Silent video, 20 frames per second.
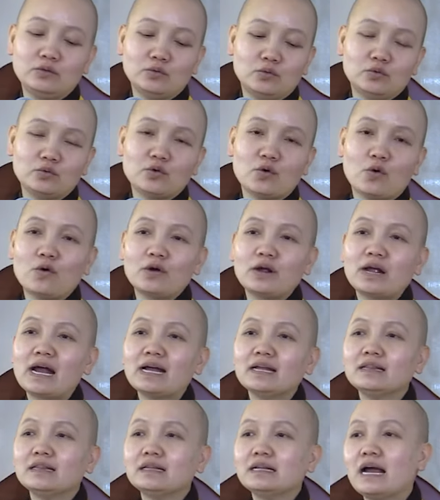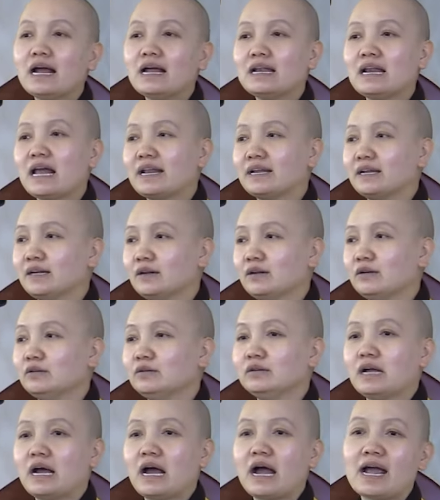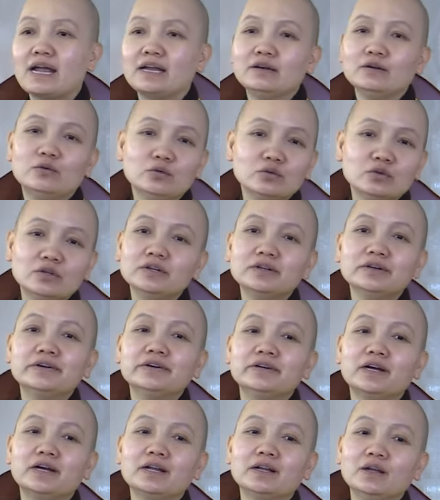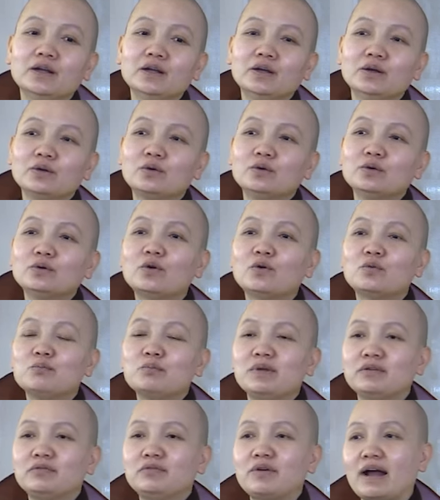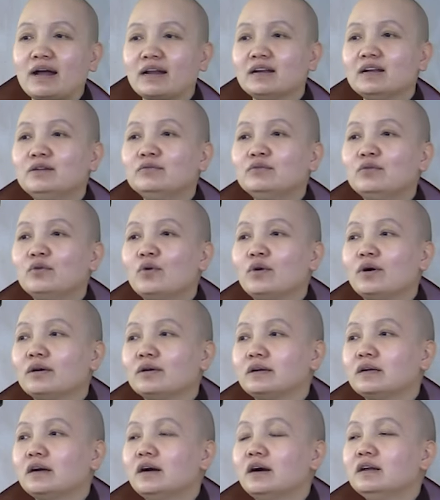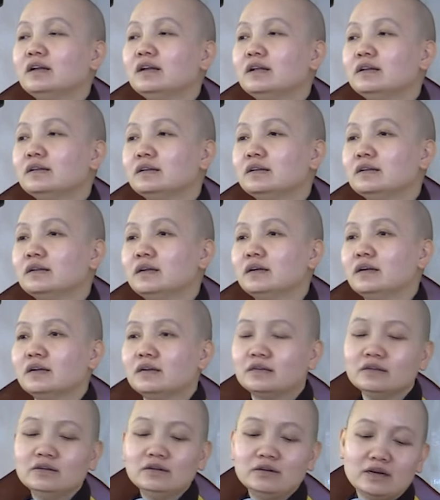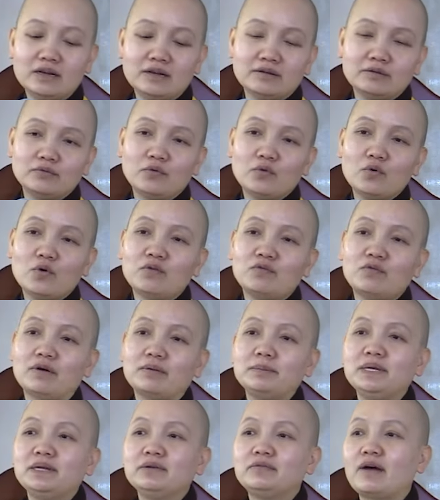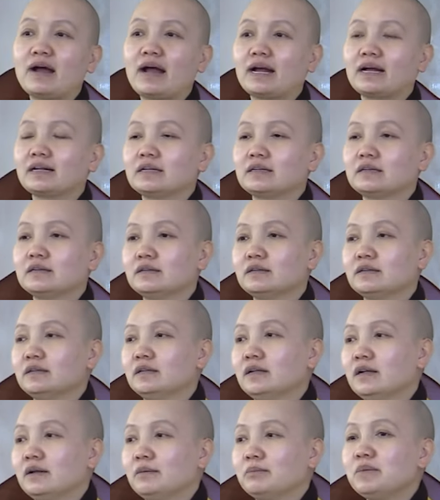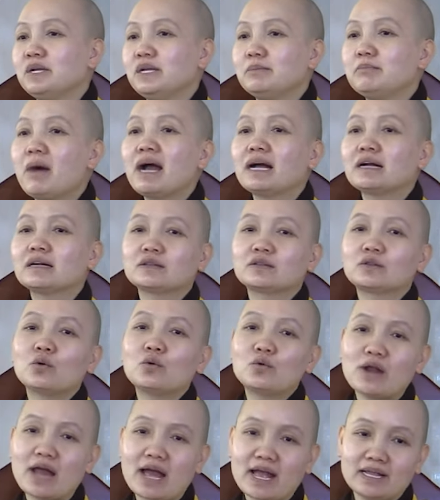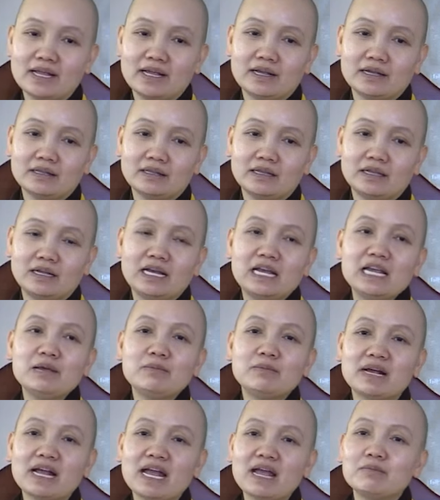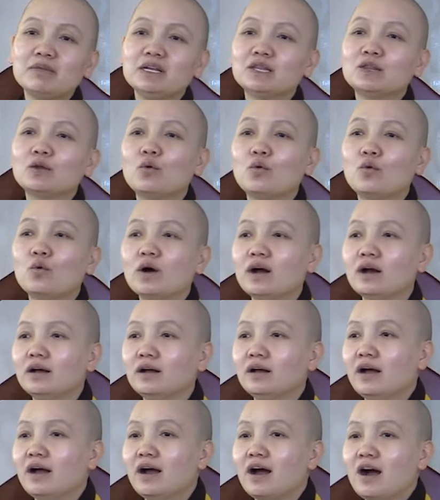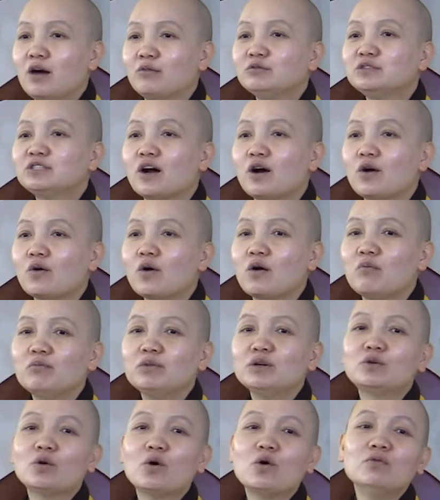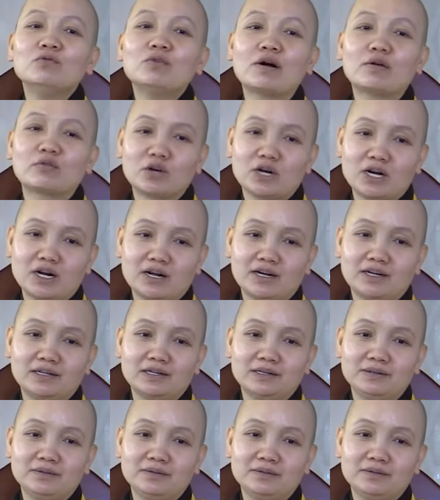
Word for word: dụ dỗ gái gái lành, hại đủ thứ người hết. Cuối cùng bị phạt lên vua, gửi lên đưa lên vua và bị phạt, bị bắt tù đầy. Thì khi mà nghe bị tù á, ổng sợ quá, ổng mới trốn vào rừng.